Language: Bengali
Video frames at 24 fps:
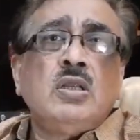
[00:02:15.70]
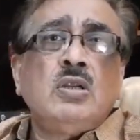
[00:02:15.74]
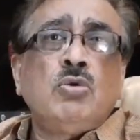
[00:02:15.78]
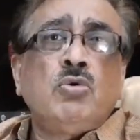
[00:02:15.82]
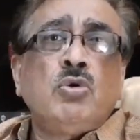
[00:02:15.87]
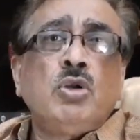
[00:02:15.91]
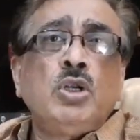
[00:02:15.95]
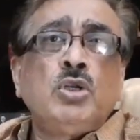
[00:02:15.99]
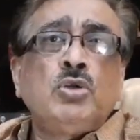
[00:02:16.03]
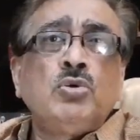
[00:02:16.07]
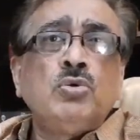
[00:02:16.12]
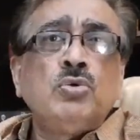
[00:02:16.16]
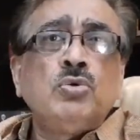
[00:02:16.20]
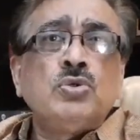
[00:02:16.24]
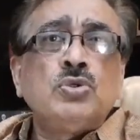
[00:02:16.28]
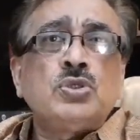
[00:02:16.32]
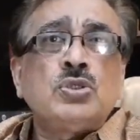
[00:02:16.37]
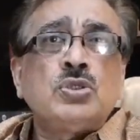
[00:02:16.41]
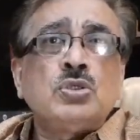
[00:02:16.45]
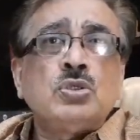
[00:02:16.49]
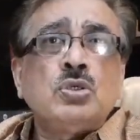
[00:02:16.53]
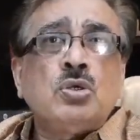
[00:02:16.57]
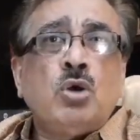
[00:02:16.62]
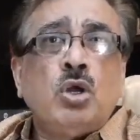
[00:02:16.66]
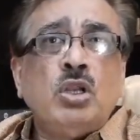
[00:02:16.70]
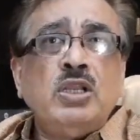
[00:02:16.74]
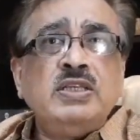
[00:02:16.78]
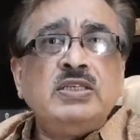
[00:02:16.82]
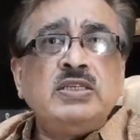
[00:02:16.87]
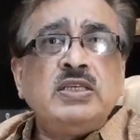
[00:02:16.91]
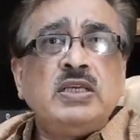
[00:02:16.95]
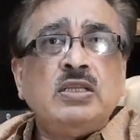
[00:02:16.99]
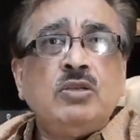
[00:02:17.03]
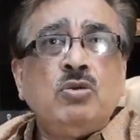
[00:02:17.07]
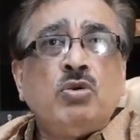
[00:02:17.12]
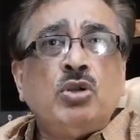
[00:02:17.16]
লোরেটো
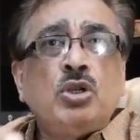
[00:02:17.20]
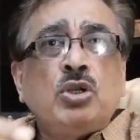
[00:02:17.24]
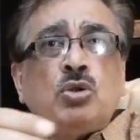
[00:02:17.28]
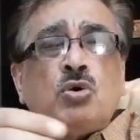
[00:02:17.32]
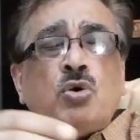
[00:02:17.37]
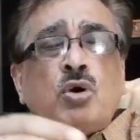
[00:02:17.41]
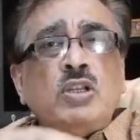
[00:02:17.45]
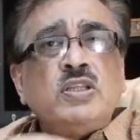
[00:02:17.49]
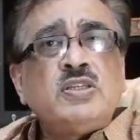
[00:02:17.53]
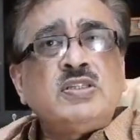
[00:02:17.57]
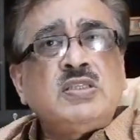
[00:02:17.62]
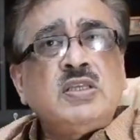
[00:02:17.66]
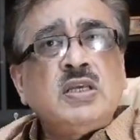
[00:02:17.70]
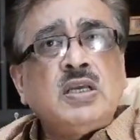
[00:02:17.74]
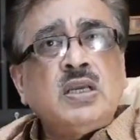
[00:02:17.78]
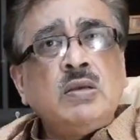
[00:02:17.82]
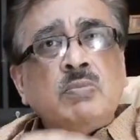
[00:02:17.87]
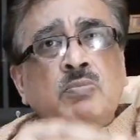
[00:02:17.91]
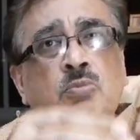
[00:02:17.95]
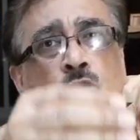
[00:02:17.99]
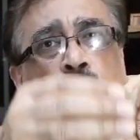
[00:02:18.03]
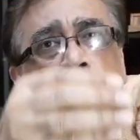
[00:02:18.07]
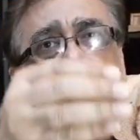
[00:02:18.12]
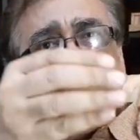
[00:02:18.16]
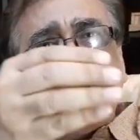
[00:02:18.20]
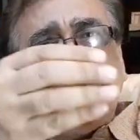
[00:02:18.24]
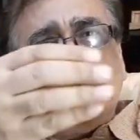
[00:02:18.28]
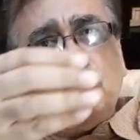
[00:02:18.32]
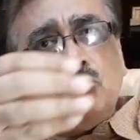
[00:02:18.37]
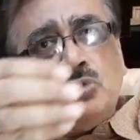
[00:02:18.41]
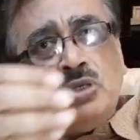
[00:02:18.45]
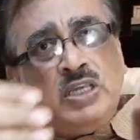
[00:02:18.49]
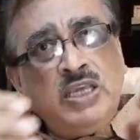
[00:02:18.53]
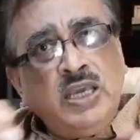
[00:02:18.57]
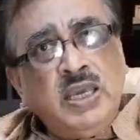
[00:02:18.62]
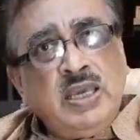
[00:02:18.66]
কলেজে লোরেটো কলেজ থেকে বড়দেহ
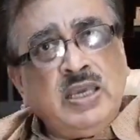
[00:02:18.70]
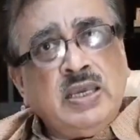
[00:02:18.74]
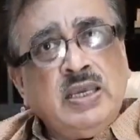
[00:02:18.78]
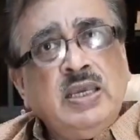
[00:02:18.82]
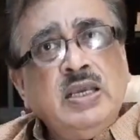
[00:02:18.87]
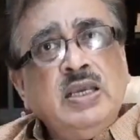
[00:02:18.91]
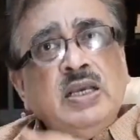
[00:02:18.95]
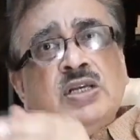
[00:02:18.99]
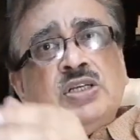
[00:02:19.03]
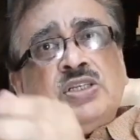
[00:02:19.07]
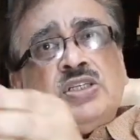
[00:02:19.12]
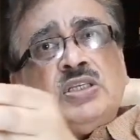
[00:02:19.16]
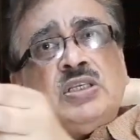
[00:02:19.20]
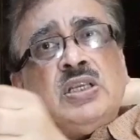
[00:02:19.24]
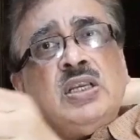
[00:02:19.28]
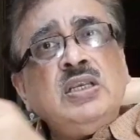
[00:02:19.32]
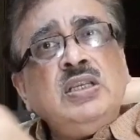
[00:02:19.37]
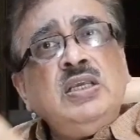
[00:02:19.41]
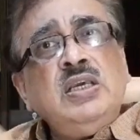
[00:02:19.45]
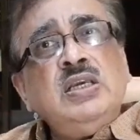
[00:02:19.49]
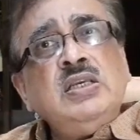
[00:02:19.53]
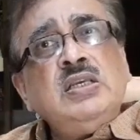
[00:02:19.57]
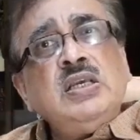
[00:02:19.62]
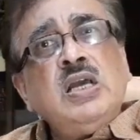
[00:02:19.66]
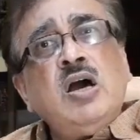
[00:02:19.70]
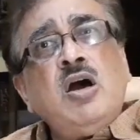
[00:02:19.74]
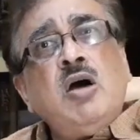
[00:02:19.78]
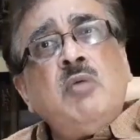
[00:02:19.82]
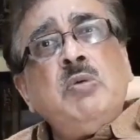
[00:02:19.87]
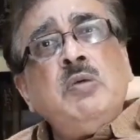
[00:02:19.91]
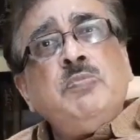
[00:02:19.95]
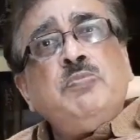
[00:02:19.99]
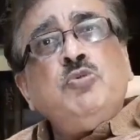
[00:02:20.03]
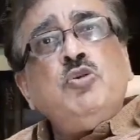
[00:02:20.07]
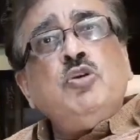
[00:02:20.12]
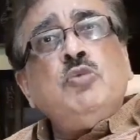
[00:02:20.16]
নিয়ে সেটা নিয়ে যাওয়া
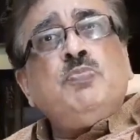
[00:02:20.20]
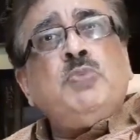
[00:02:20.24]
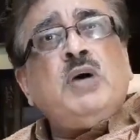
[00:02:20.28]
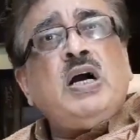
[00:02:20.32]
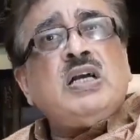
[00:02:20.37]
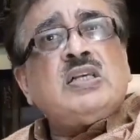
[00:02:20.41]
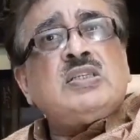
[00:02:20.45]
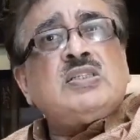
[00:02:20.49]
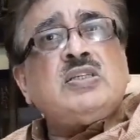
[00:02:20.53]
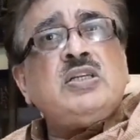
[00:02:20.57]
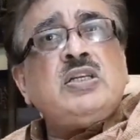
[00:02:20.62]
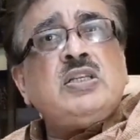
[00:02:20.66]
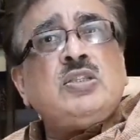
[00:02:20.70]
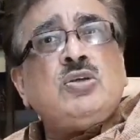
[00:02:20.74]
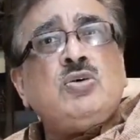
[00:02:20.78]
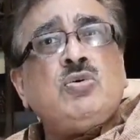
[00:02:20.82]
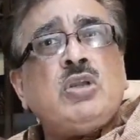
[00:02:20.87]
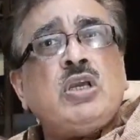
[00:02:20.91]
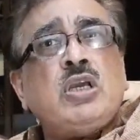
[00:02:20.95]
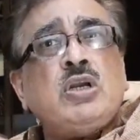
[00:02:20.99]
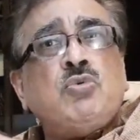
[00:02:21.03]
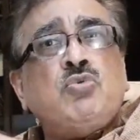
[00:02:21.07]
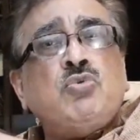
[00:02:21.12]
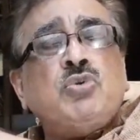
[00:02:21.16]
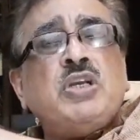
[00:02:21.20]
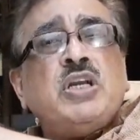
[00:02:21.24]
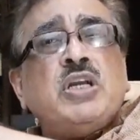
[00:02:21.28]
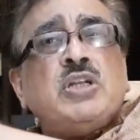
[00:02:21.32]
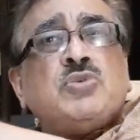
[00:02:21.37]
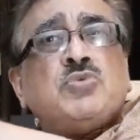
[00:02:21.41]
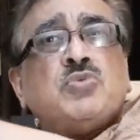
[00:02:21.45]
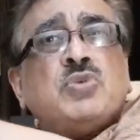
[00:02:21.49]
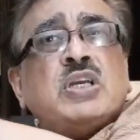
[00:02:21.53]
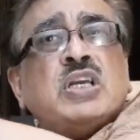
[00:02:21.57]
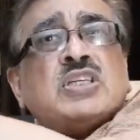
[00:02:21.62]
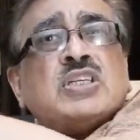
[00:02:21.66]
হবে পুরো পার্ক স্ট্রিট ধরে ঘুরিয়ে
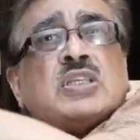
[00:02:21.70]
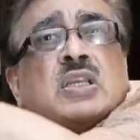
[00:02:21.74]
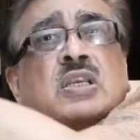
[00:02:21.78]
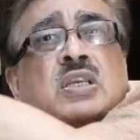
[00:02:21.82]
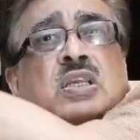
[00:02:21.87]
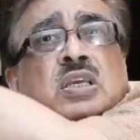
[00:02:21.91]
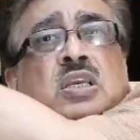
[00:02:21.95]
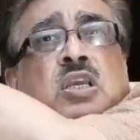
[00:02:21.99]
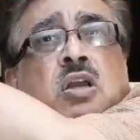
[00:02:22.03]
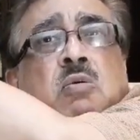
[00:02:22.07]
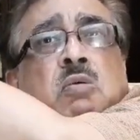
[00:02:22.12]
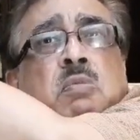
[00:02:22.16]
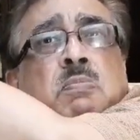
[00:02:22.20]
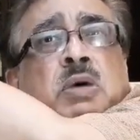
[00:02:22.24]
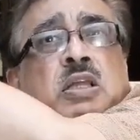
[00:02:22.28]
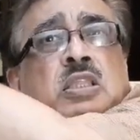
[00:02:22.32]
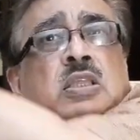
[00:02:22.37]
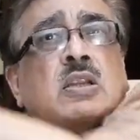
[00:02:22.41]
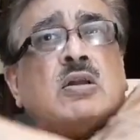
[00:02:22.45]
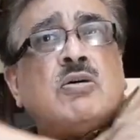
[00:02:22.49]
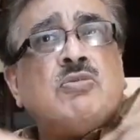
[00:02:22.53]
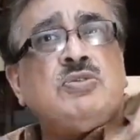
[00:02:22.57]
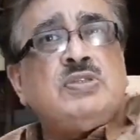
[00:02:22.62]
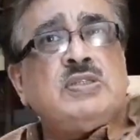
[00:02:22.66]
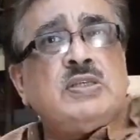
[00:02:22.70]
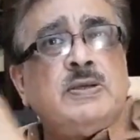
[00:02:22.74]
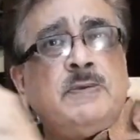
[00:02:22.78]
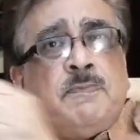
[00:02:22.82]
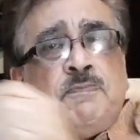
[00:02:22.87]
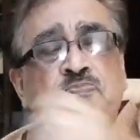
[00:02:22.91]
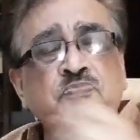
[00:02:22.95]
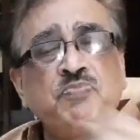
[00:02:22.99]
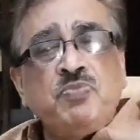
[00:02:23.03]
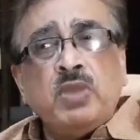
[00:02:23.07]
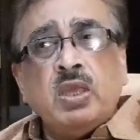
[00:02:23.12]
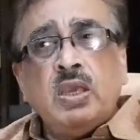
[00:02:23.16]
টুরিয়ে সেটা নিয়ে যাওয়া হবে মাদার হাউসে
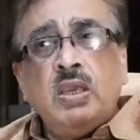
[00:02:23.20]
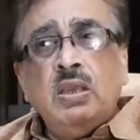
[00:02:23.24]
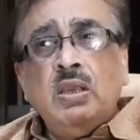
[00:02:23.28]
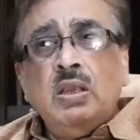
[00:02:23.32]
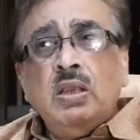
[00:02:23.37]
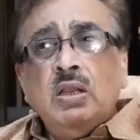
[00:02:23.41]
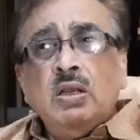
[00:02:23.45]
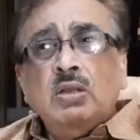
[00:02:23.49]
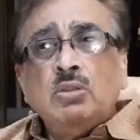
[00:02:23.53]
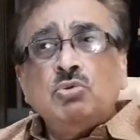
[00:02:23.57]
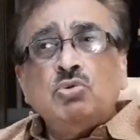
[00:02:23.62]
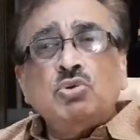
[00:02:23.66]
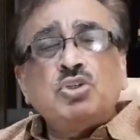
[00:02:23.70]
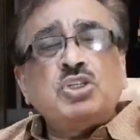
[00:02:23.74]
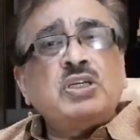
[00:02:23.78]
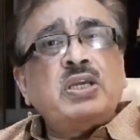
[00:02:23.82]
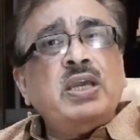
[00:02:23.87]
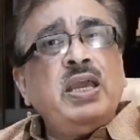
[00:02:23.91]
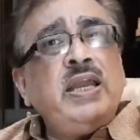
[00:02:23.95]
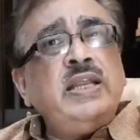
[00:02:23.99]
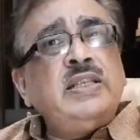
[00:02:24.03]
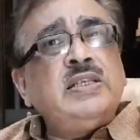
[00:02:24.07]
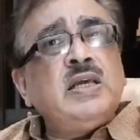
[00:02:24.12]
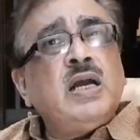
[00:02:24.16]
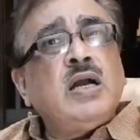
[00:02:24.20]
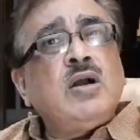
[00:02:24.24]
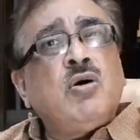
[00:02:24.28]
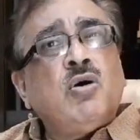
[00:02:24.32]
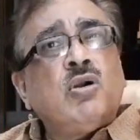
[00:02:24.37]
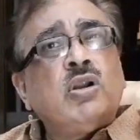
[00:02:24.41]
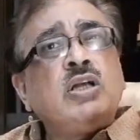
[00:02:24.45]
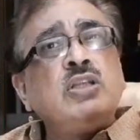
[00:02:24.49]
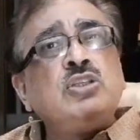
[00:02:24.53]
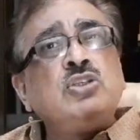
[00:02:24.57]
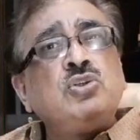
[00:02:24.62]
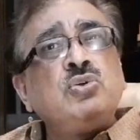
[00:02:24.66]
তো সেইটা
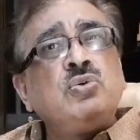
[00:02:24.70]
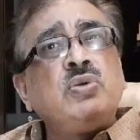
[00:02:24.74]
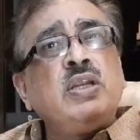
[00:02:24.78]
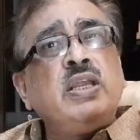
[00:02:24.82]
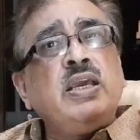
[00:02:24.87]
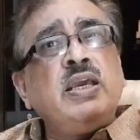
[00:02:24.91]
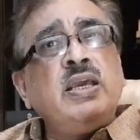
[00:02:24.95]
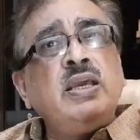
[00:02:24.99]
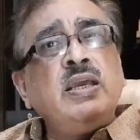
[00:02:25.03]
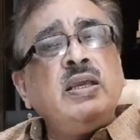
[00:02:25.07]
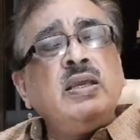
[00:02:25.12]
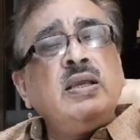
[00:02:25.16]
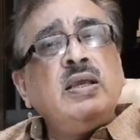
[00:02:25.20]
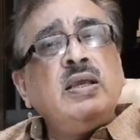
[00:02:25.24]
করার জন্যে